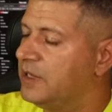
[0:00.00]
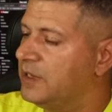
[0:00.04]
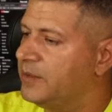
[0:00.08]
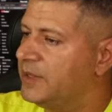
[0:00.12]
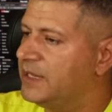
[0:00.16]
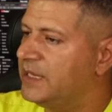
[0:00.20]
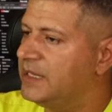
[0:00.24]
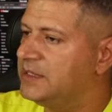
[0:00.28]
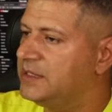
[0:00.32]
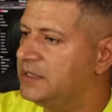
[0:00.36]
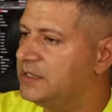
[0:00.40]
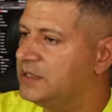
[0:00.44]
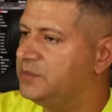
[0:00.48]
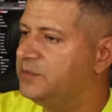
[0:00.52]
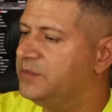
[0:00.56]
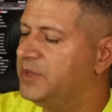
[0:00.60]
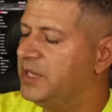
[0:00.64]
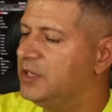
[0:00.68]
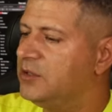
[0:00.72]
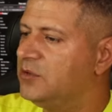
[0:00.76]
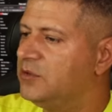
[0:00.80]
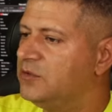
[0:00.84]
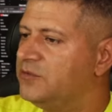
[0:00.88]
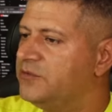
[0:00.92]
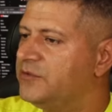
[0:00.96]
é uma cadeira
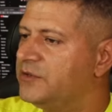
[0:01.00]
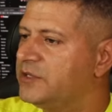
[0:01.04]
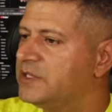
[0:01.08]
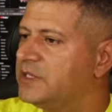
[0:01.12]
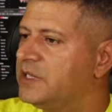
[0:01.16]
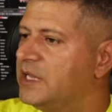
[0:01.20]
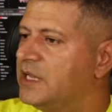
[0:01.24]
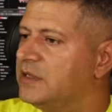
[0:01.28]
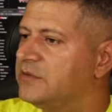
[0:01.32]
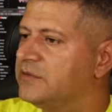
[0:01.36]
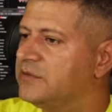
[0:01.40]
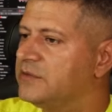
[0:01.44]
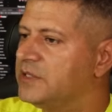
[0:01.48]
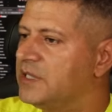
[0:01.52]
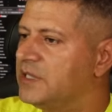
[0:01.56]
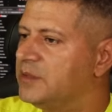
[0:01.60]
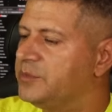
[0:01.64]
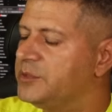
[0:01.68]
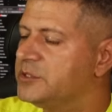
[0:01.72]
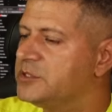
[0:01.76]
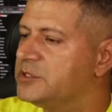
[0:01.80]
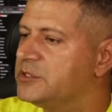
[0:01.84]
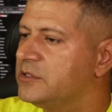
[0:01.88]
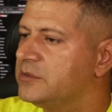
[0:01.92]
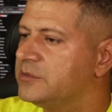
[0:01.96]
bem confortável, tá
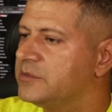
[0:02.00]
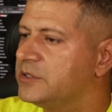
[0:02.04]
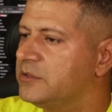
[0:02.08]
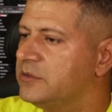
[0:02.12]
pessoal?